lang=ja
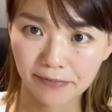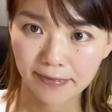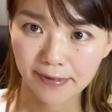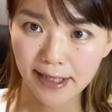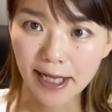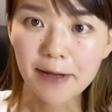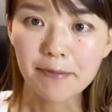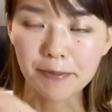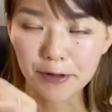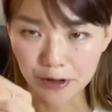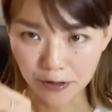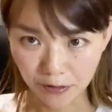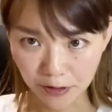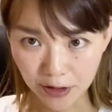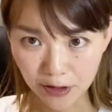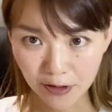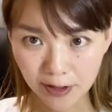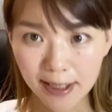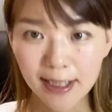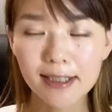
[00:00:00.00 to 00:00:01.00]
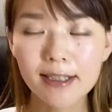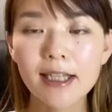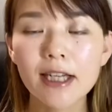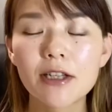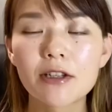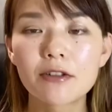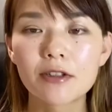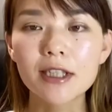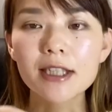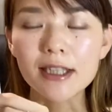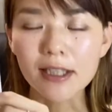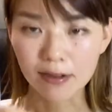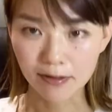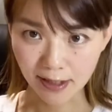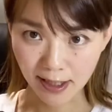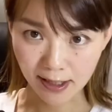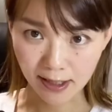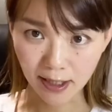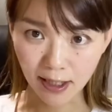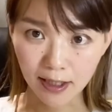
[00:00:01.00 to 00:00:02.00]
添付書類として付けるようにしてく
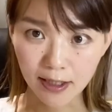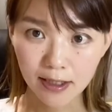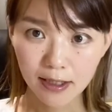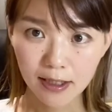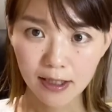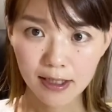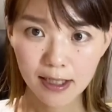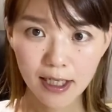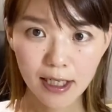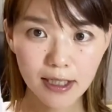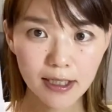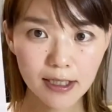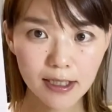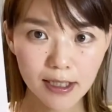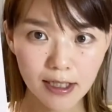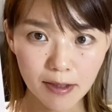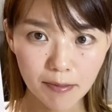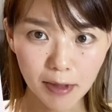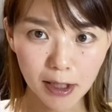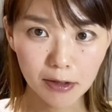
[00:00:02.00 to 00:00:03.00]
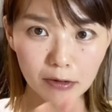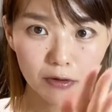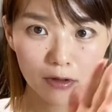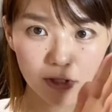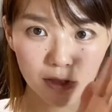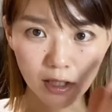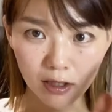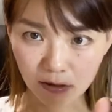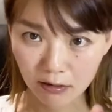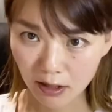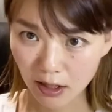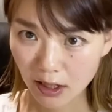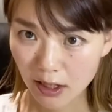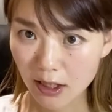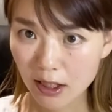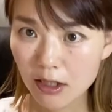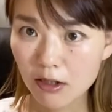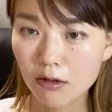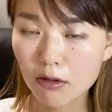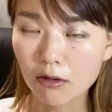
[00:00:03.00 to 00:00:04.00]
ださい。で、税理士に毎年確定
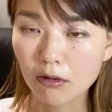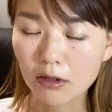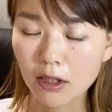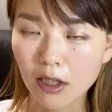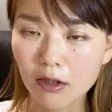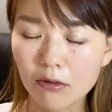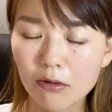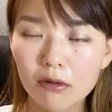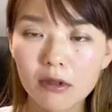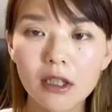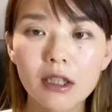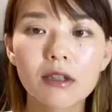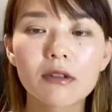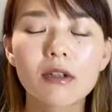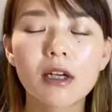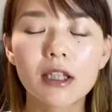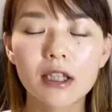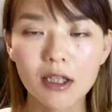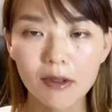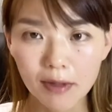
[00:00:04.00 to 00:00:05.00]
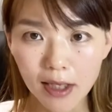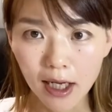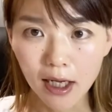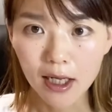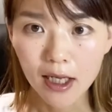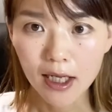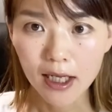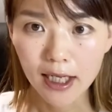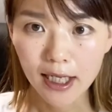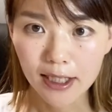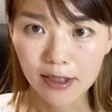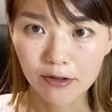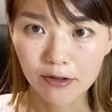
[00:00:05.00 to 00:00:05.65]
申告を頼んでいる方は、税